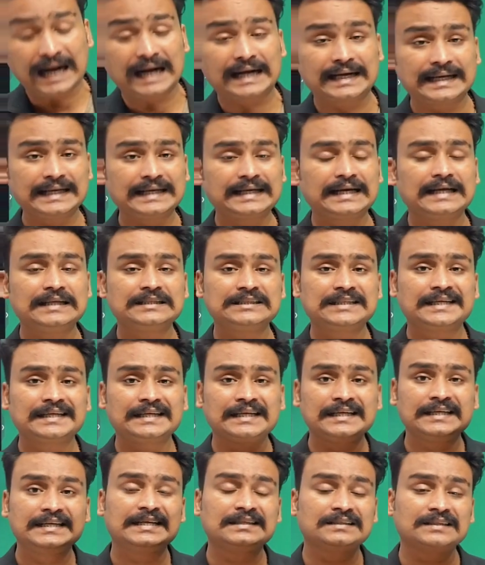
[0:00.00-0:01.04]

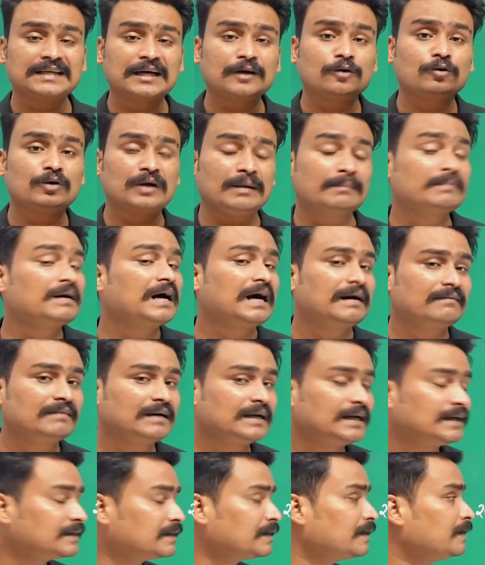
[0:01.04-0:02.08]
అగ్రికల్చర్కి ఎంత రుణం
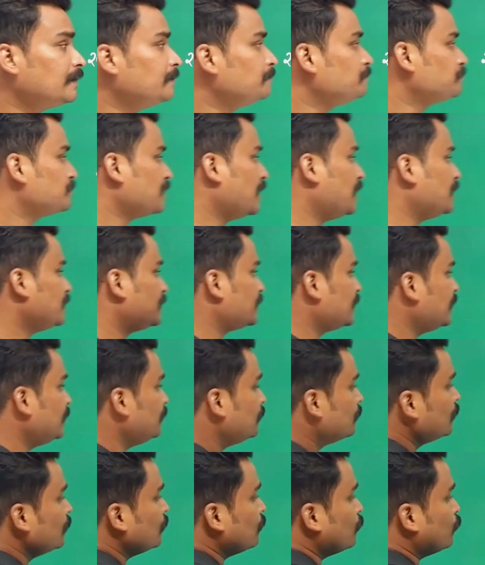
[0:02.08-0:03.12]
కావాలంట అంటే
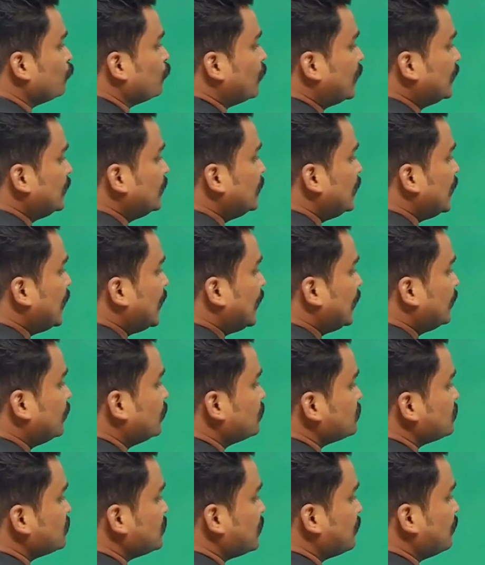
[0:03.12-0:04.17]
వన్ ల్యాక్
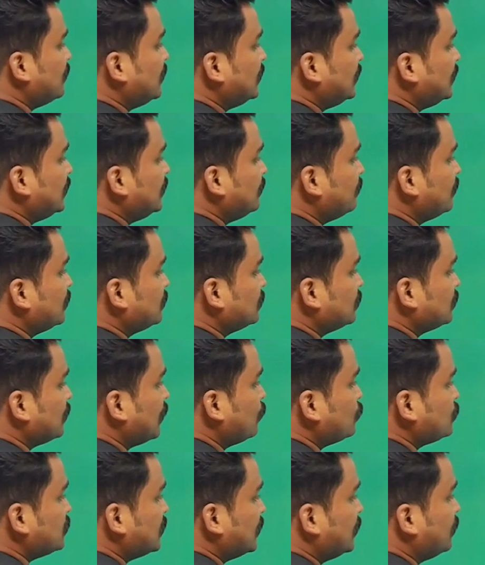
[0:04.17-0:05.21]
సెవెంటీ వన్
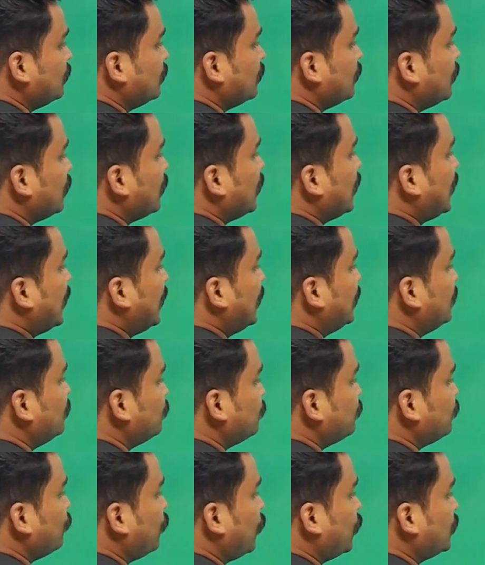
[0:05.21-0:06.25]
థౌజండ్ అండ్
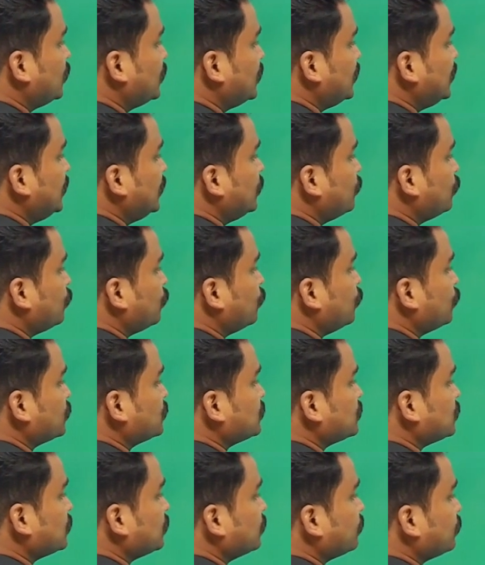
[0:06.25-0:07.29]
ఫార్టీ
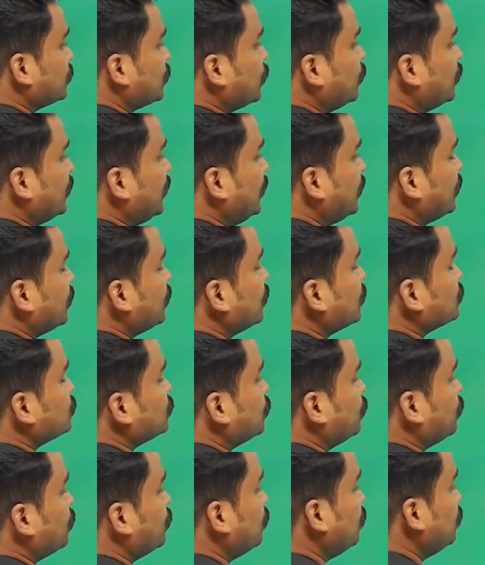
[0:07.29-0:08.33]
క్రోర్స్ ఓకే
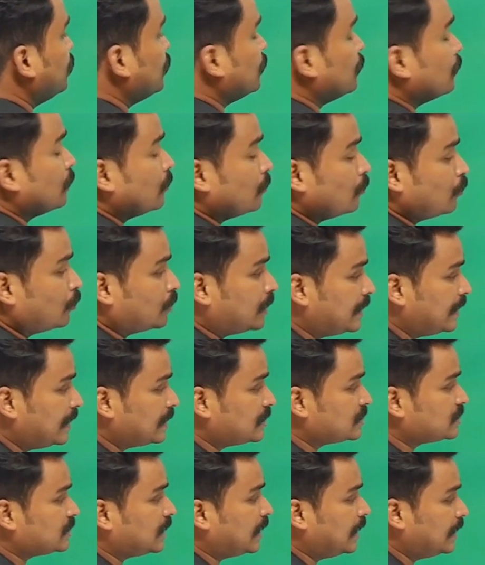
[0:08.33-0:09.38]
సో ఒక
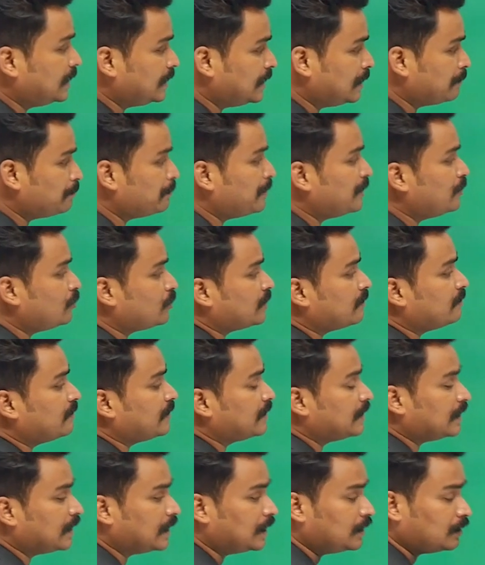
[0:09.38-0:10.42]
లక్ష డెబ్బై ఒక
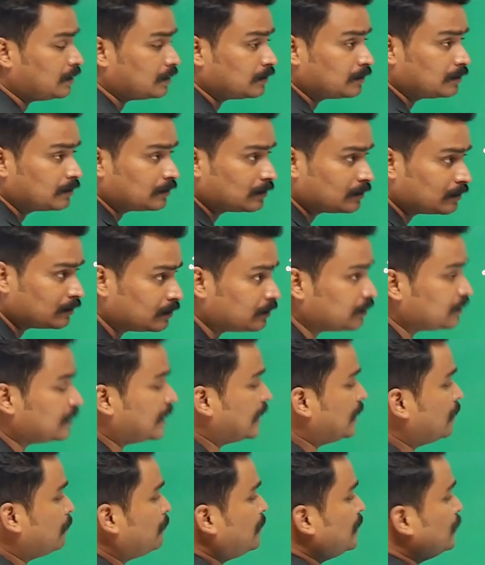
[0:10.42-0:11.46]
వేల
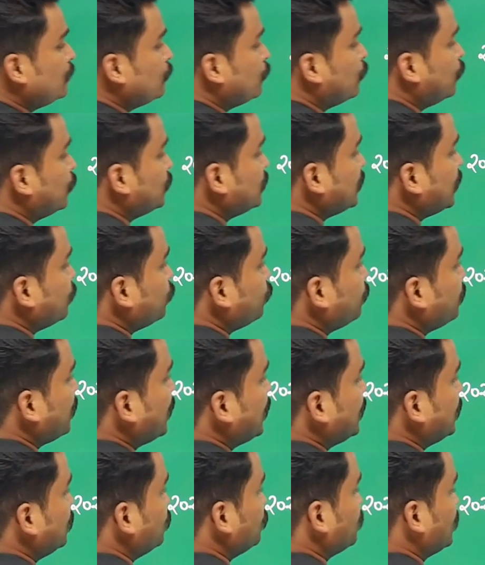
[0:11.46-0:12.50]
నలభై కోట్ల
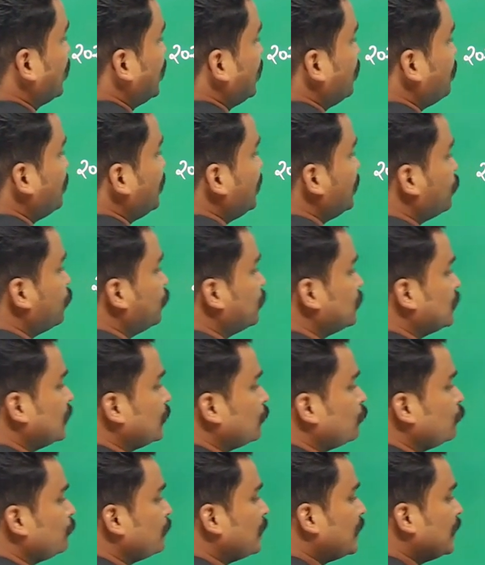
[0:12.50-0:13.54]
రూపాయలు నలభై కోట్ల
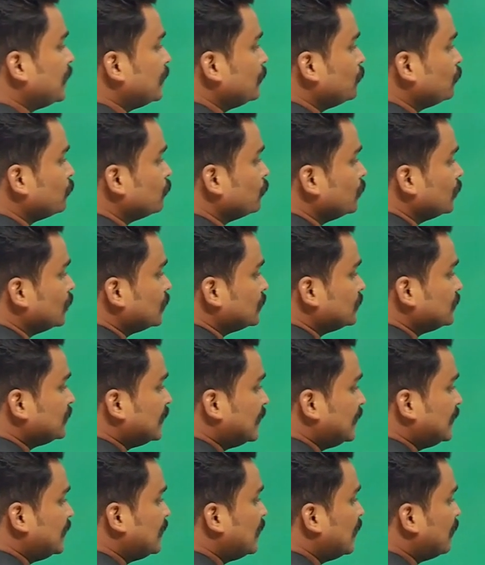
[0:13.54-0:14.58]
రూపాయలు
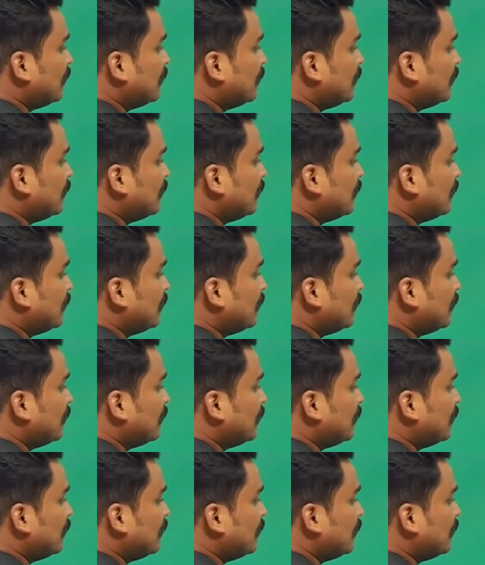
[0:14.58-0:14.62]
దేనికి